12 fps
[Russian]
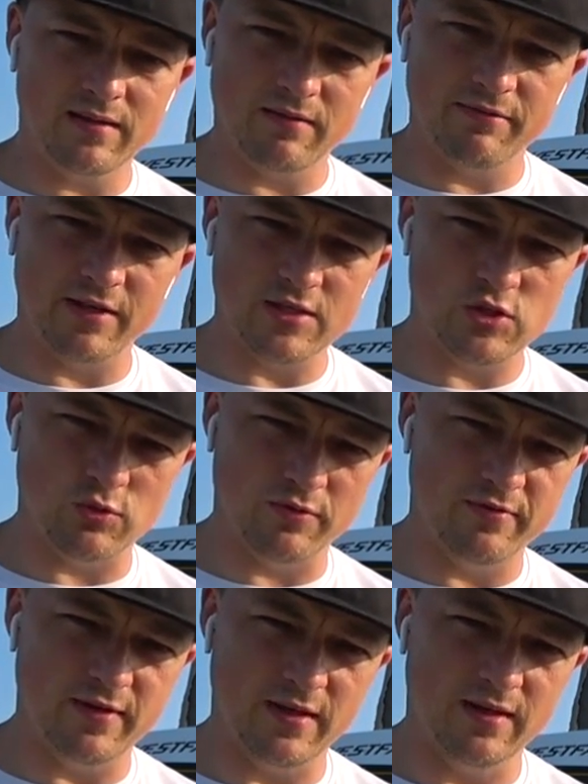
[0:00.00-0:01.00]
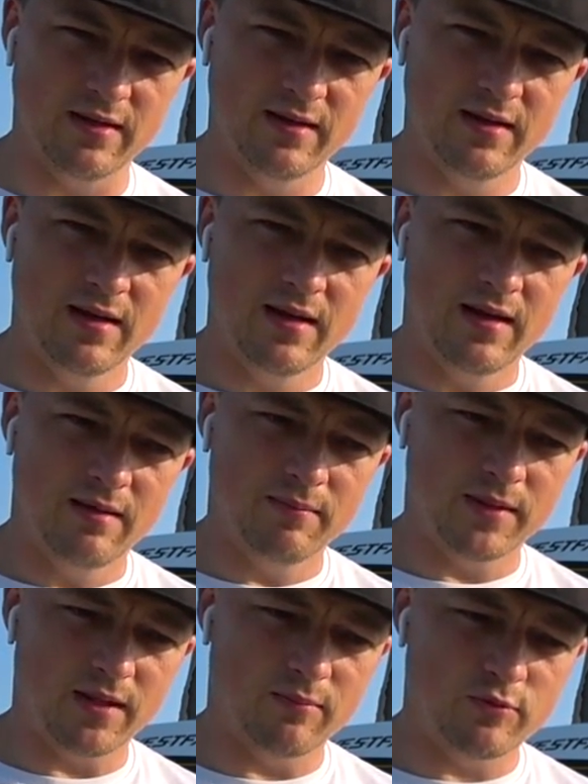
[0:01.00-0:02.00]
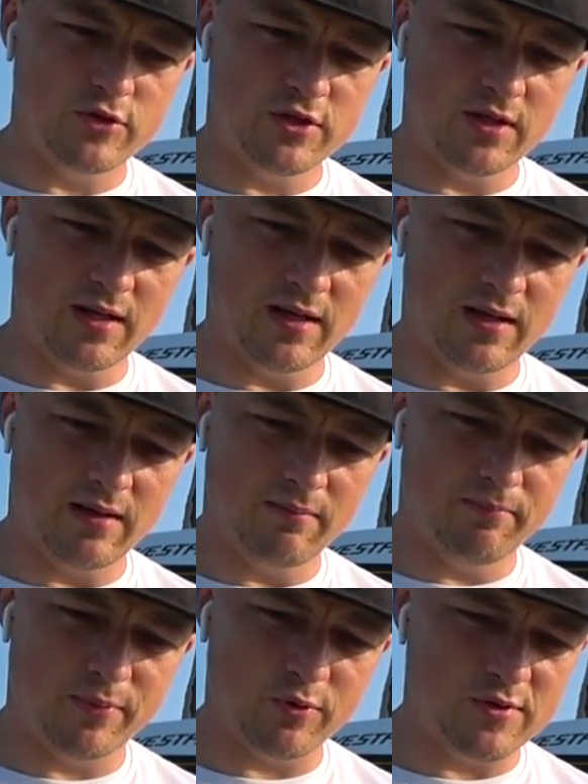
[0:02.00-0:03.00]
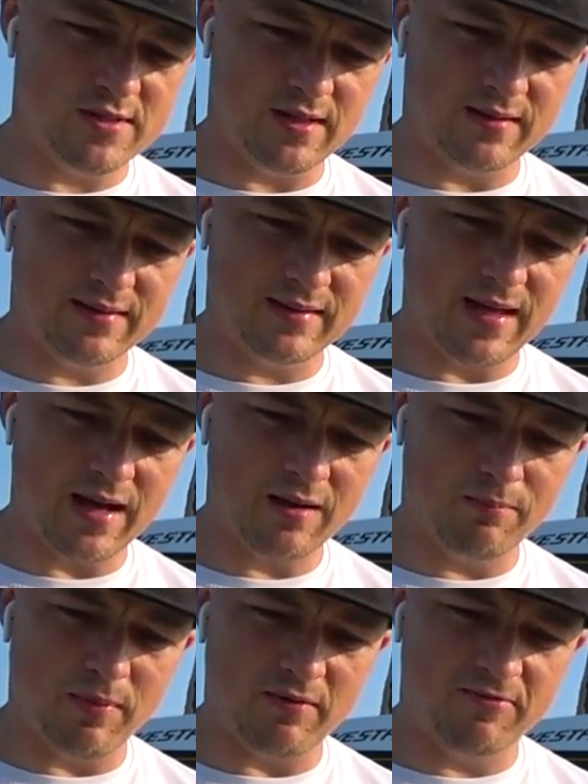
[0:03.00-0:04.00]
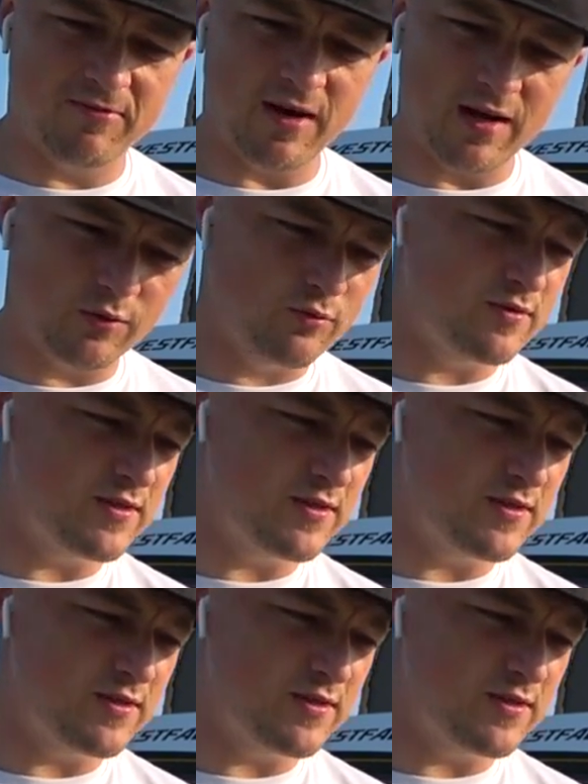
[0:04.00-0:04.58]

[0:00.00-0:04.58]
этой философии потому что просто так по фану